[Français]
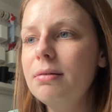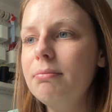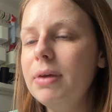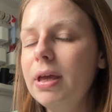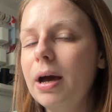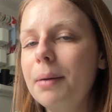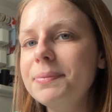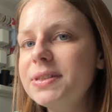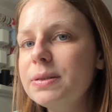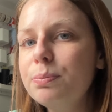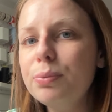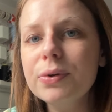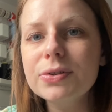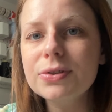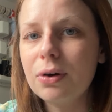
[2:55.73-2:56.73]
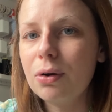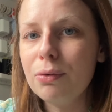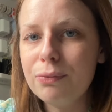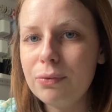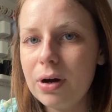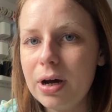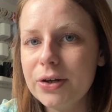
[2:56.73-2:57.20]
mais un petit peu sans le
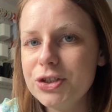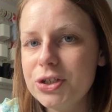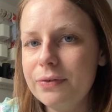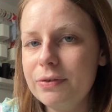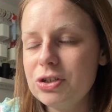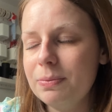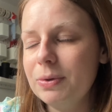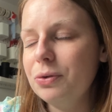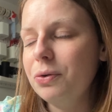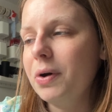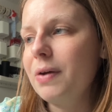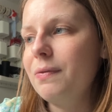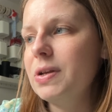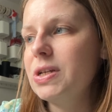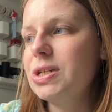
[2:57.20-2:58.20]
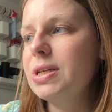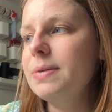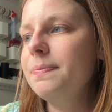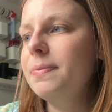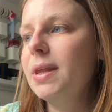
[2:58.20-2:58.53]
voir, j'y avais jamais trop réfléchi.